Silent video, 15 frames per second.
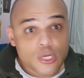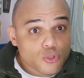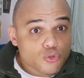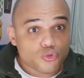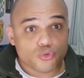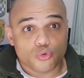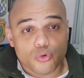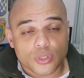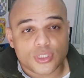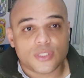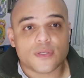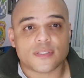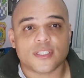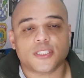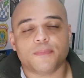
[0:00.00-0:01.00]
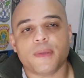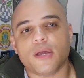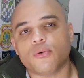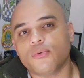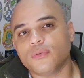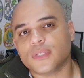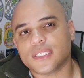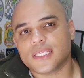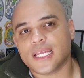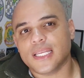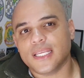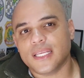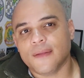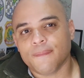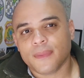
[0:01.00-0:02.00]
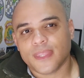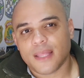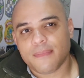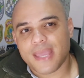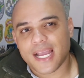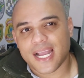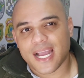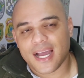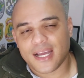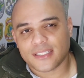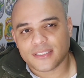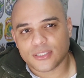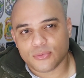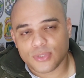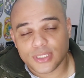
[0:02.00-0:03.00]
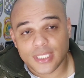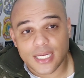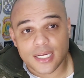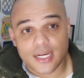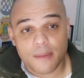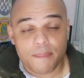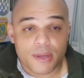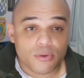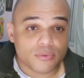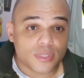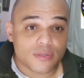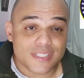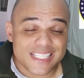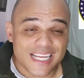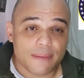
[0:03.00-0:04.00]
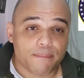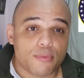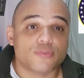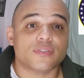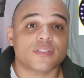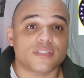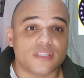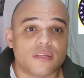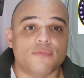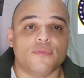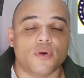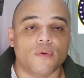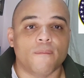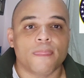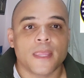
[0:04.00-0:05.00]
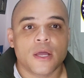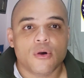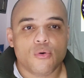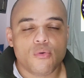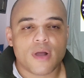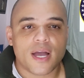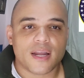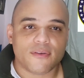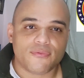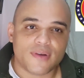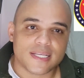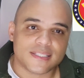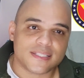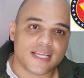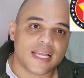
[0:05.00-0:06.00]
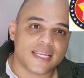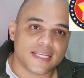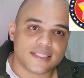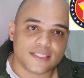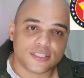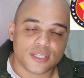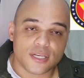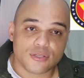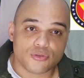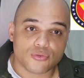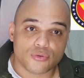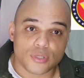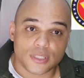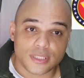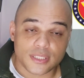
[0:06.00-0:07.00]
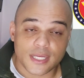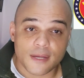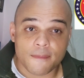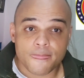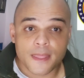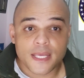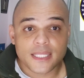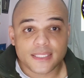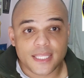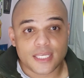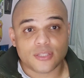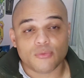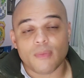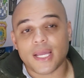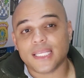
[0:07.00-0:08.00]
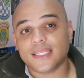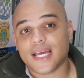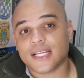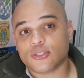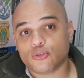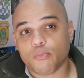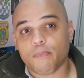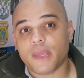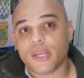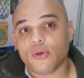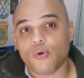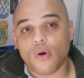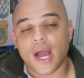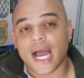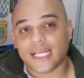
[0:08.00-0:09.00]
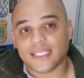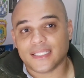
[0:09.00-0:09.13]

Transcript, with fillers: surgiu essas perguntas ali na minha caixa do Instagram, perguntando se era possível o cara fazer ali as inscrições, né, tendo uma idade superior a